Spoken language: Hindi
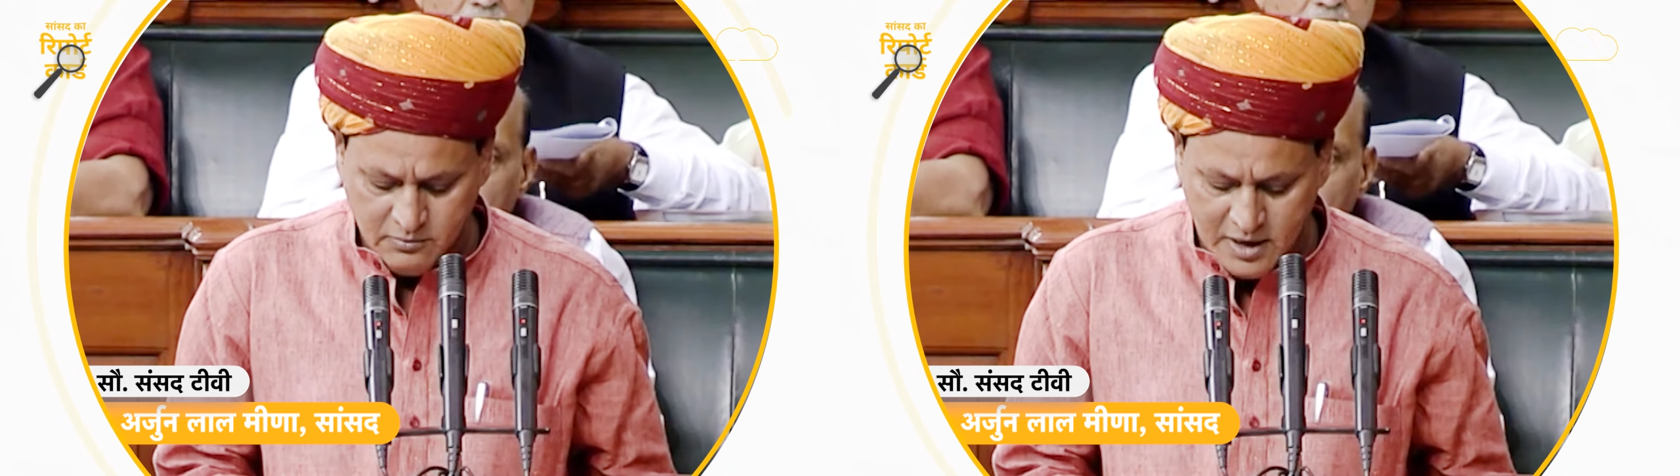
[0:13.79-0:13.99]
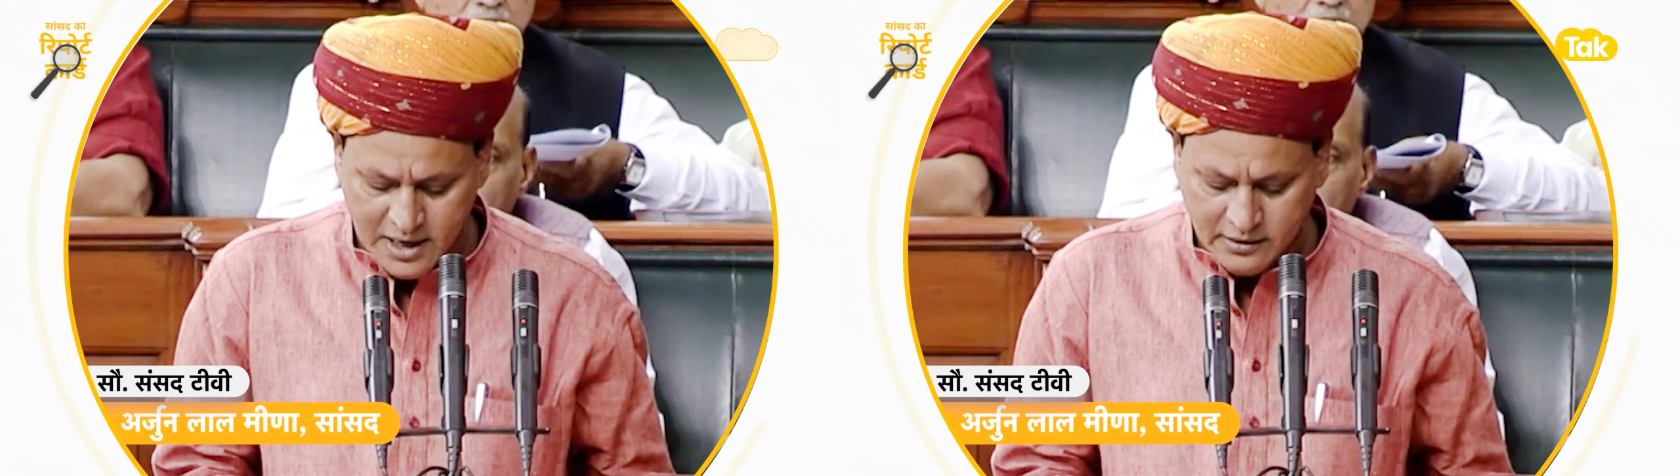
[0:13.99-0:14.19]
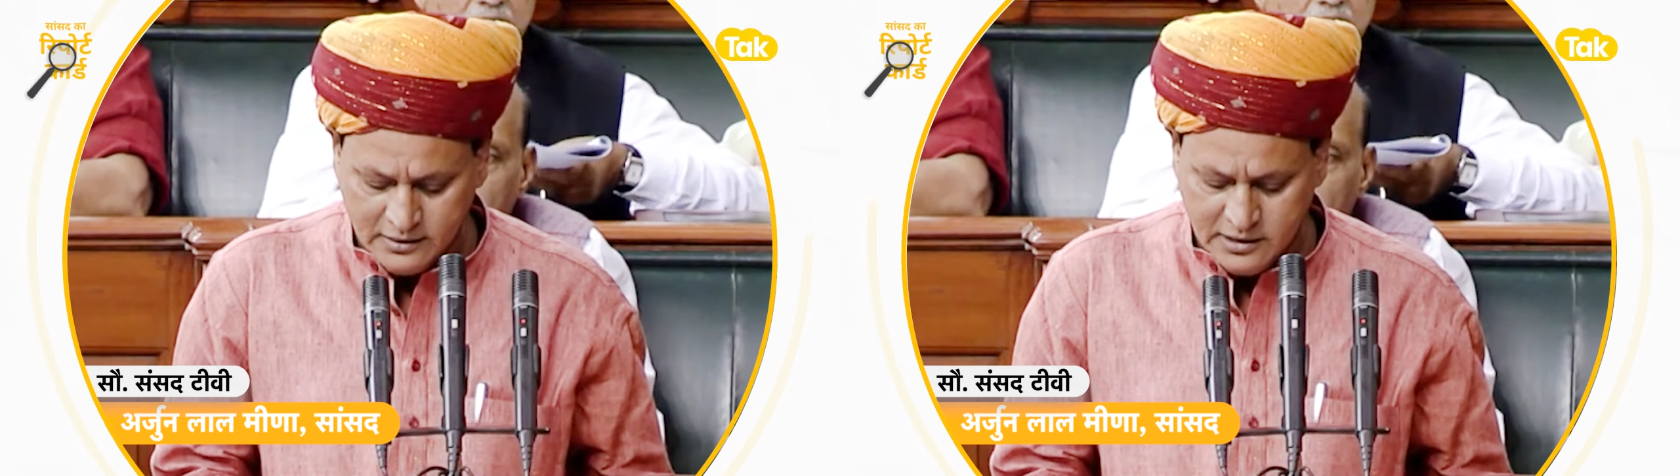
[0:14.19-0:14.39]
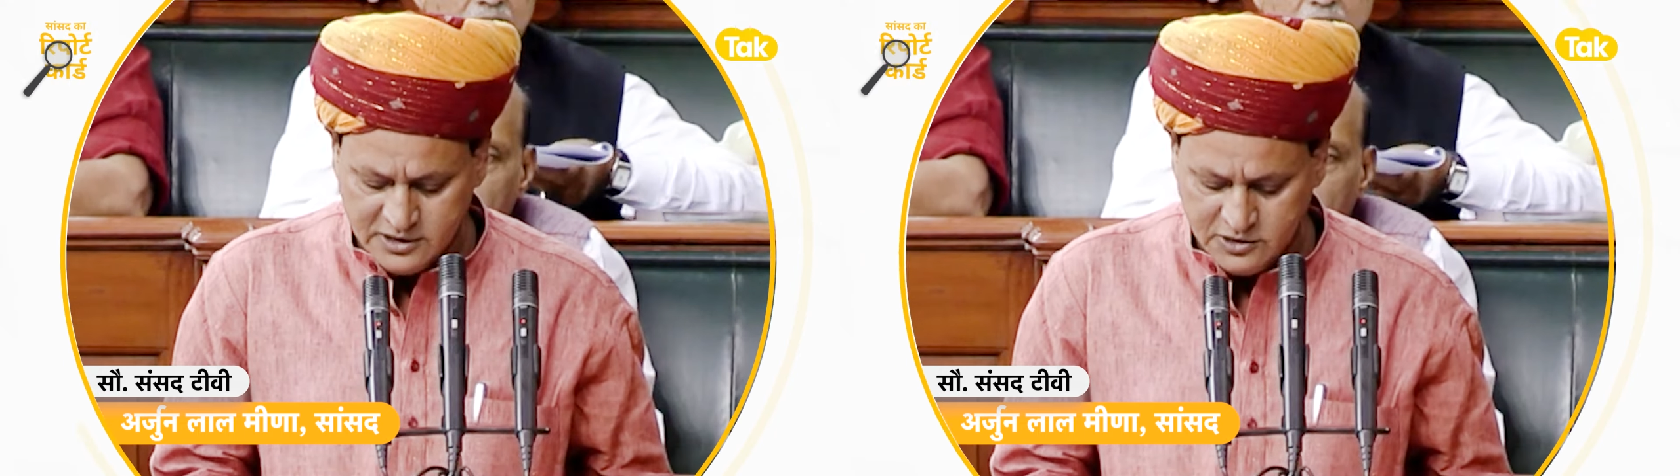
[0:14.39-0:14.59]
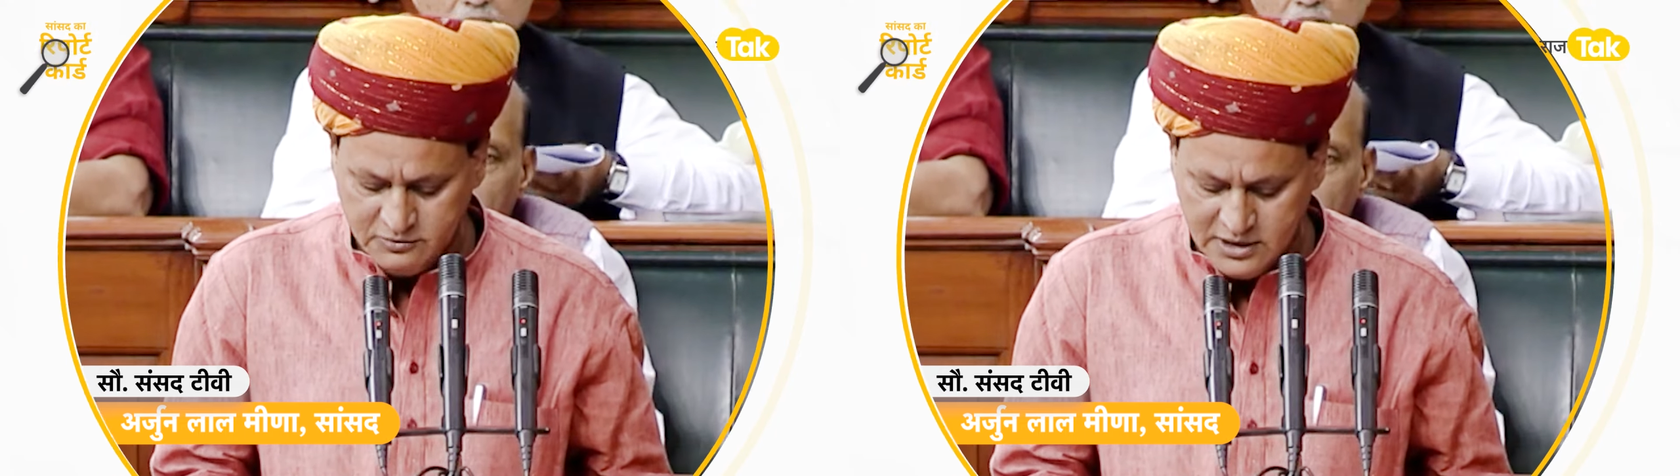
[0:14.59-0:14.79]
भारत
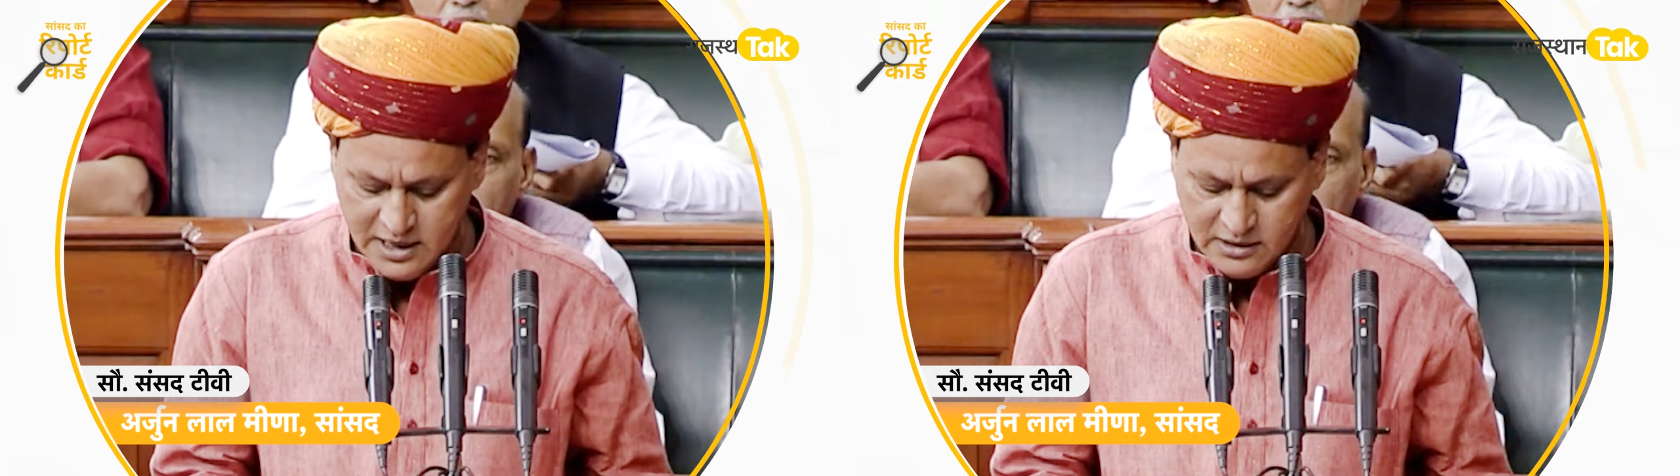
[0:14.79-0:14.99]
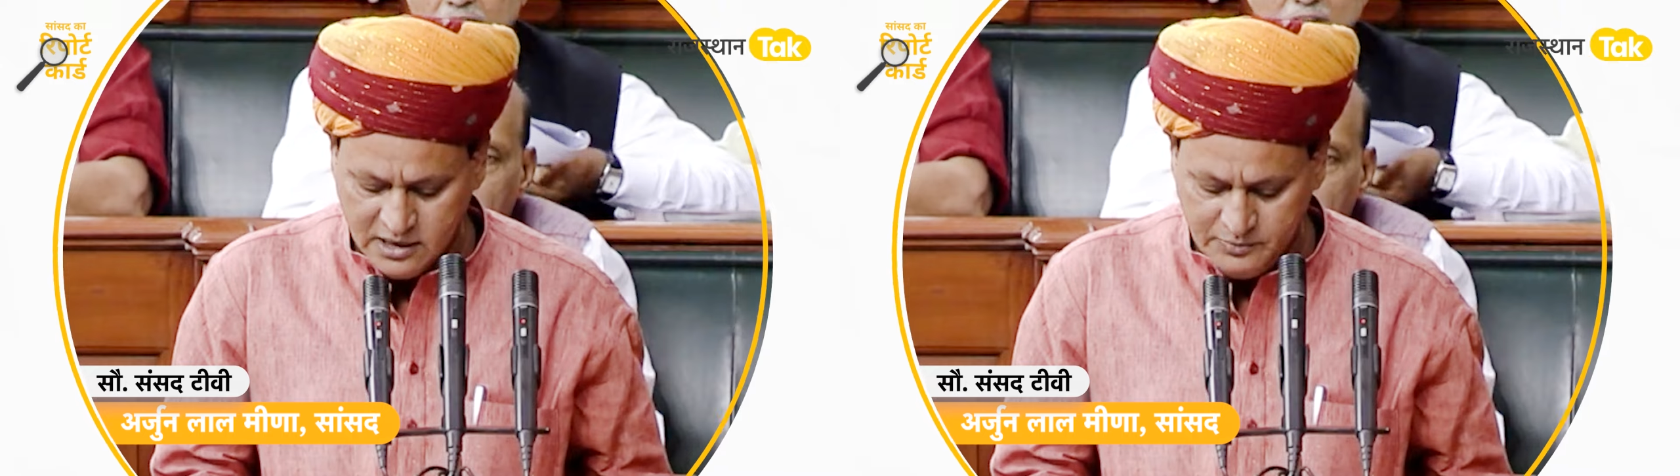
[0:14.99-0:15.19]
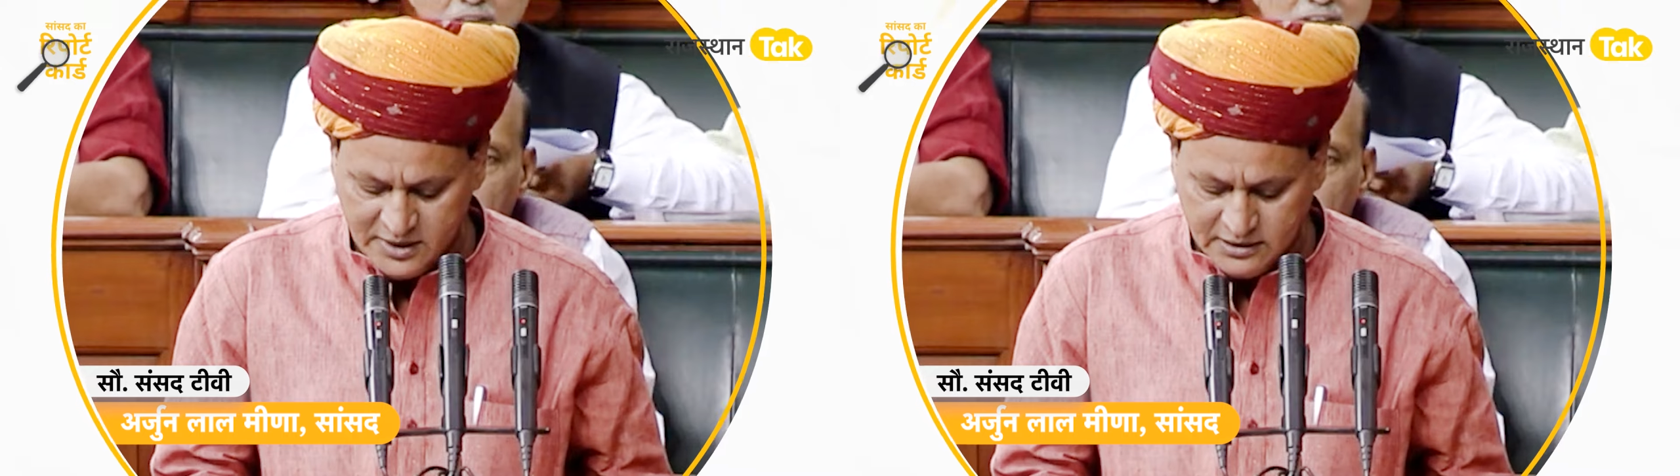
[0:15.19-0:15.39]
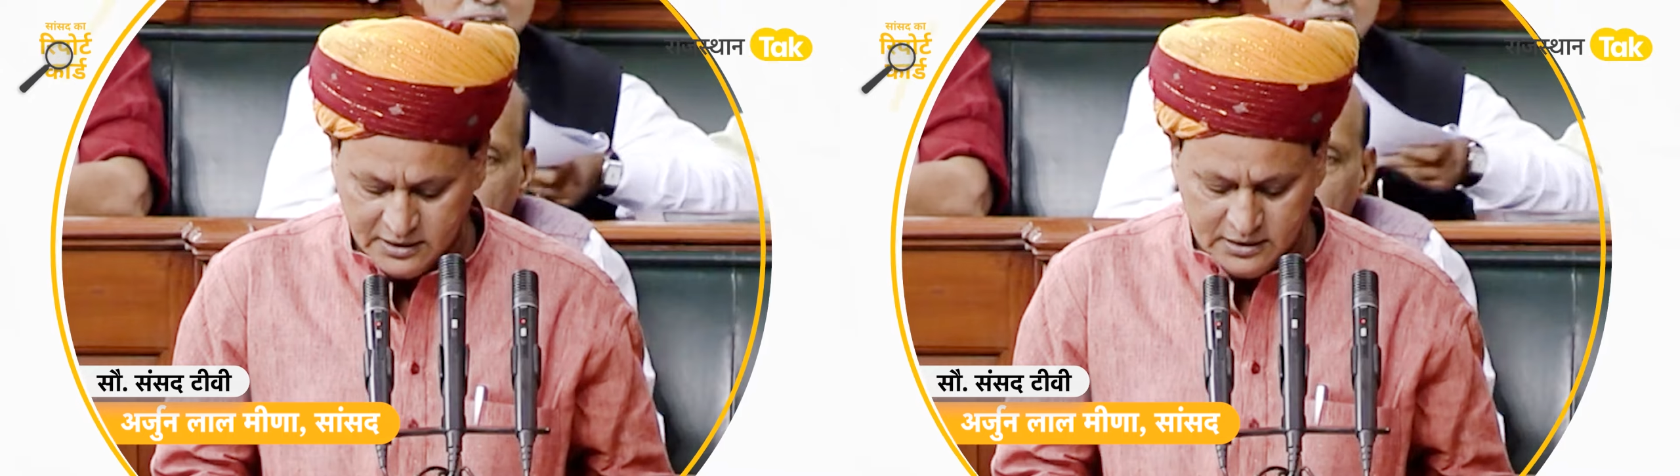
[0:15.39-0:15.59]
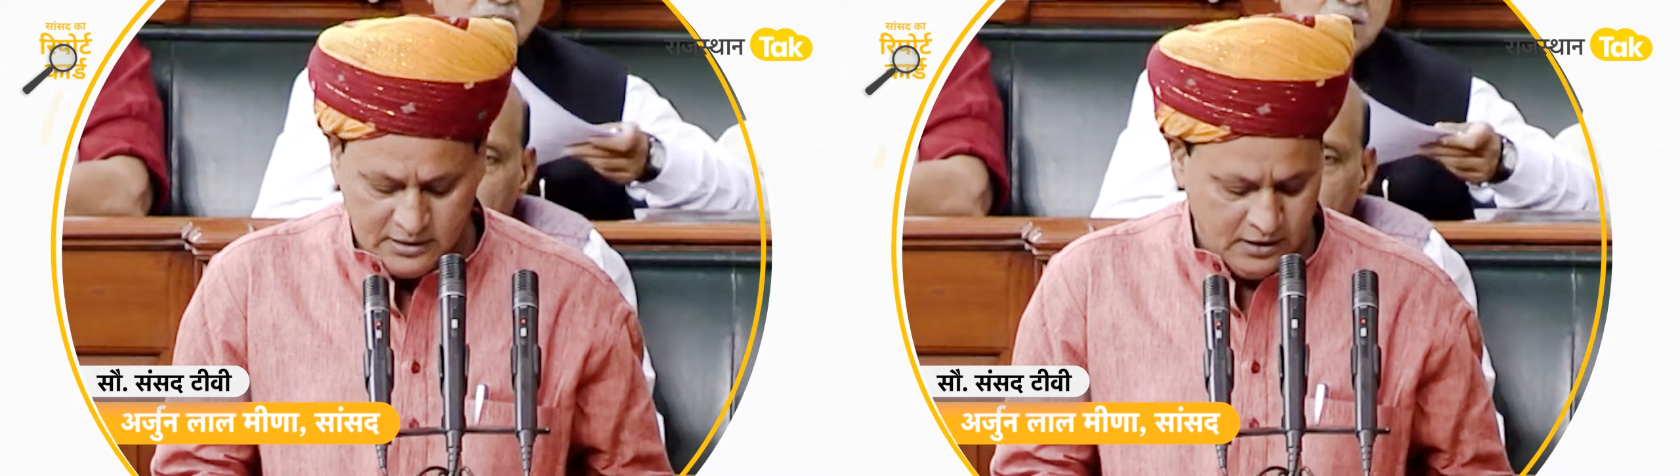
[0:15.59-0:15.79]
के संविधान के प्रति